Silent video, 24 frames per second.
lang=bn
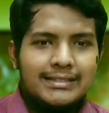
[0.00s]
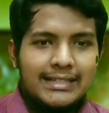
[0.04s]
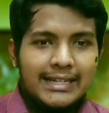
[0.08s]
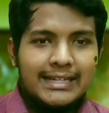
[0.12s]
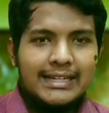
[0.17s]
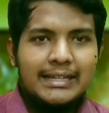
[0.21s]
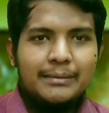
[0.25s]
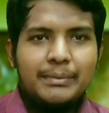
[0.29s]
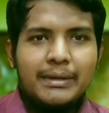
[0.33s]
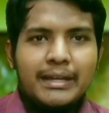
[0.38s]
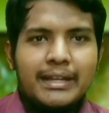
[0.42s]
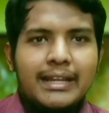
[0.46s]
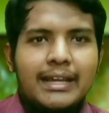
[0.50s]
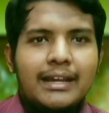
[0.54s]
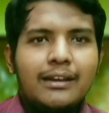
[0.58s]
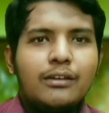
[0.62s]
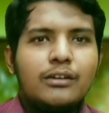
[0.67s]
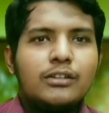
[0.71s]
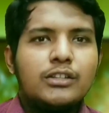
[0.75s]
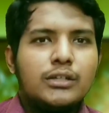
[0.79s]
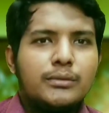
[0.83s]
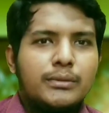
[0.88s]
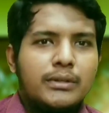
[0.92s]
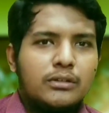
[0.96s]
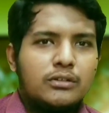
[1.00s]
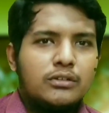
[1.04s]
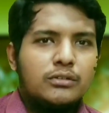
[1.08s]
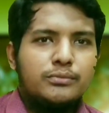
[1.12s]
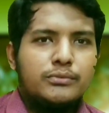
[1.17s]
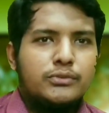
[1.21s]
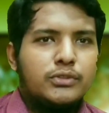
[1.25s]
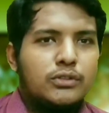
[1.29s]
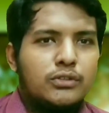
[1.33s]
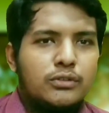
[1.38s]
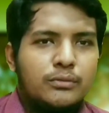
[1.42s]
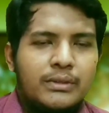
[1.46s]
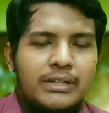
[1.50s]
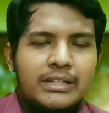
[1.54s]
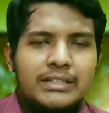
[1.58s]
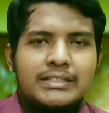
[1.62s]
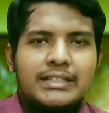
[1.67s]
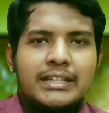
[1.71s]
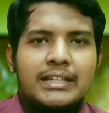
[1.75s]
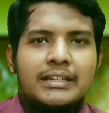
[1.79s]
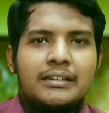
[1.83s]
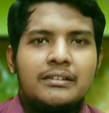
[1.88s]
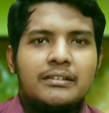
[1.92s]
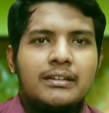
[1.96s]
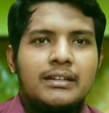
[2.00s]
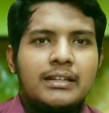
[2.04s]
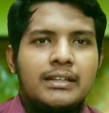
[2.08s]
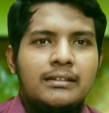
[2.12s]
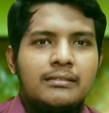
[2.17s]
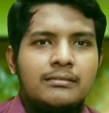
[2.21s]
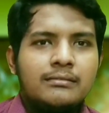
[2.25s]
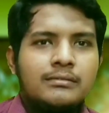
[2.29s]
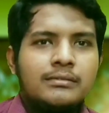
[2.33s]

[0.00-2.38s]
চাকরি পায় না অথবা খুব ছোট মানের চাকরি করে